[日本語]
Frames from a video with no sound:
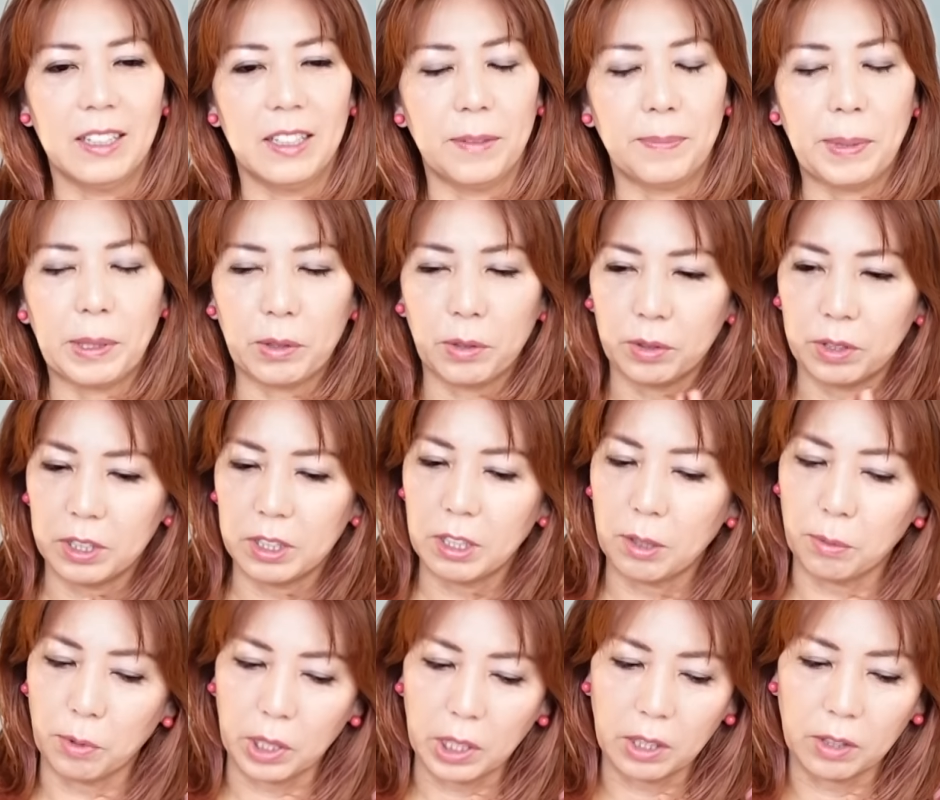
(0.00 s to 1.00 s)
やっぱこっち
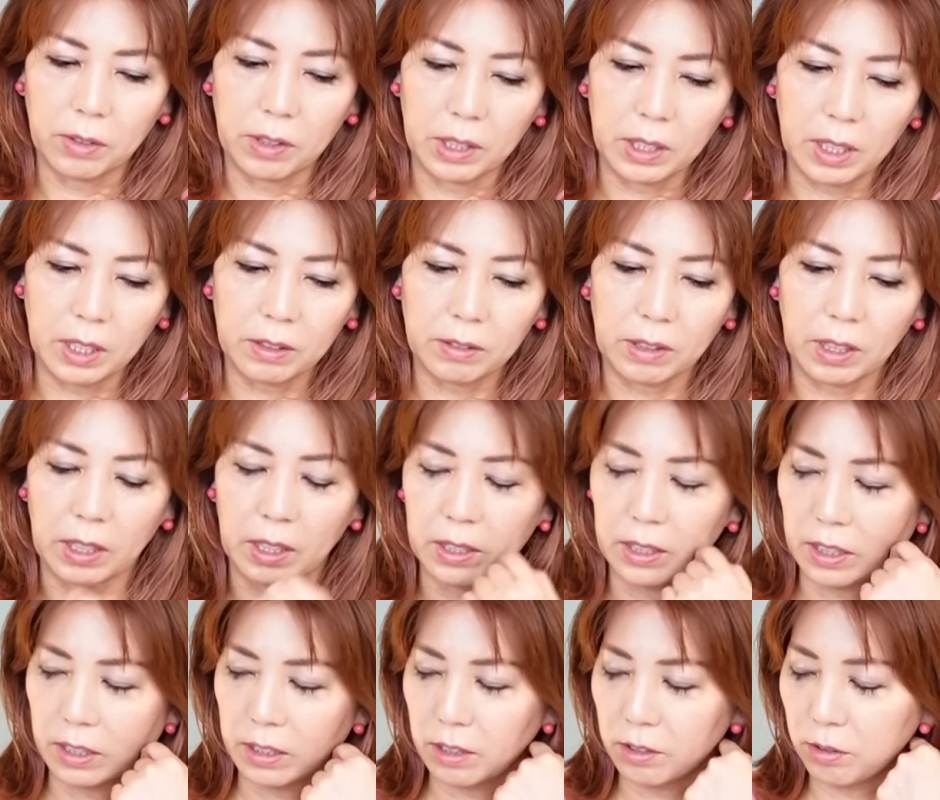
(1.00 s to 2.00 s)
でもいいのかなとか
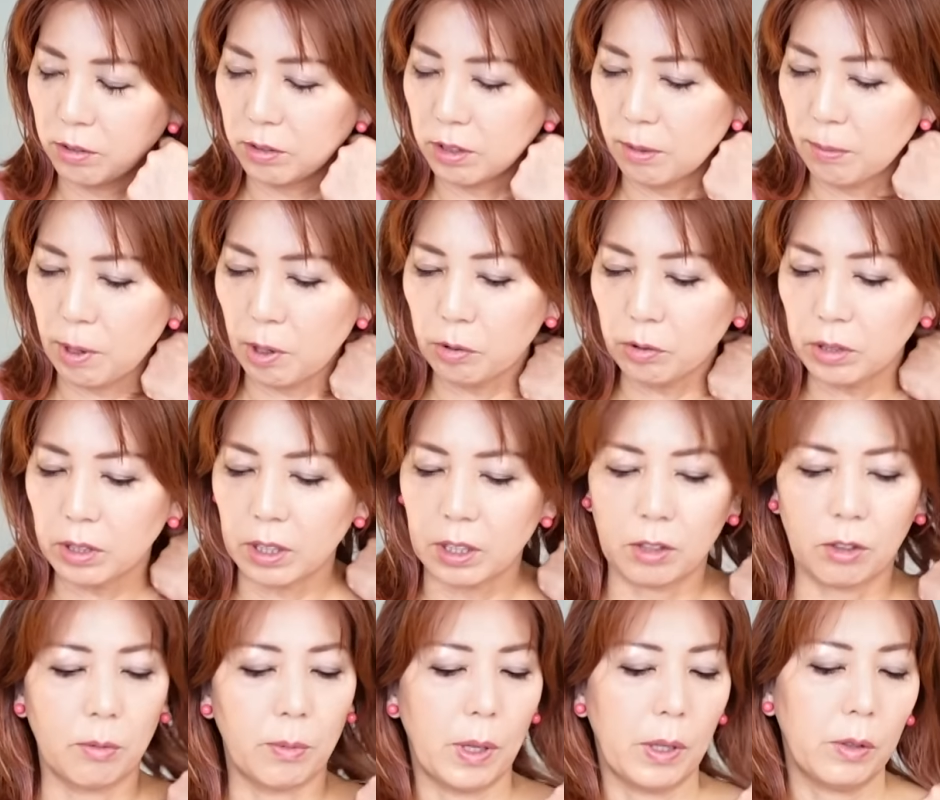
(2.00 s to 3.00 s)
なんだそんな迷ってたけ
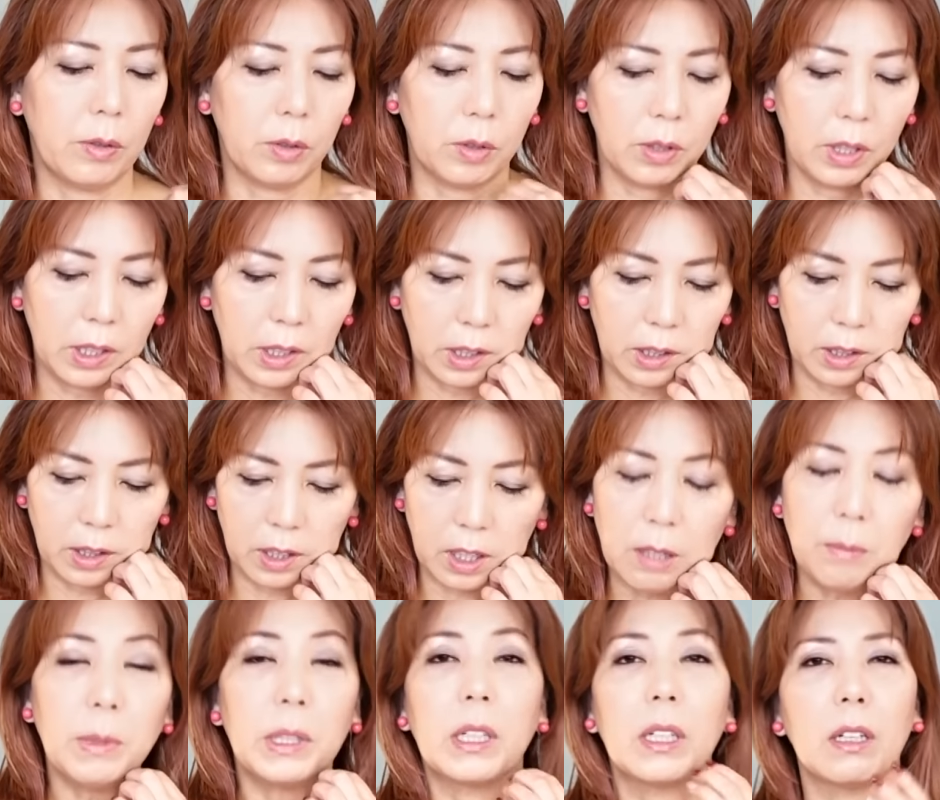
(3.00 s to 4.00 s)
ど迷うことなかった
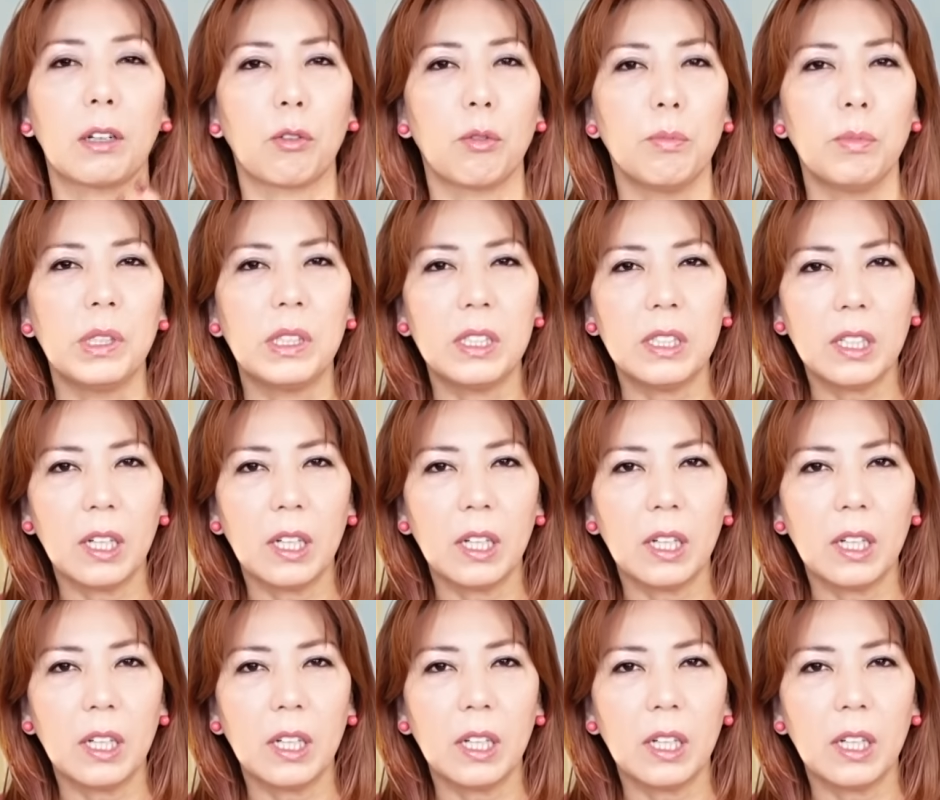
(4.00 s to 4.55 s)
なみたいなこう道